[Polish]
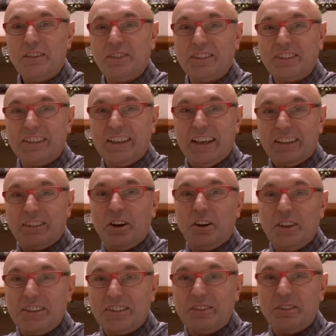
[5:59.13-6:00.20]
więc to
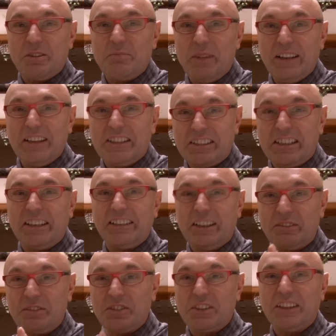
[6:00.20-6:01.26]
jest normalnie
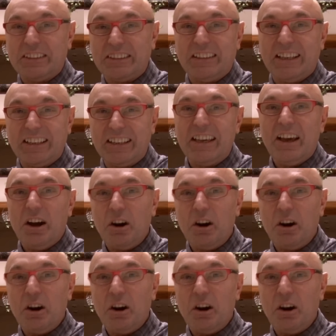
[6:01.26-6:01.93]
szatan wszedł tak,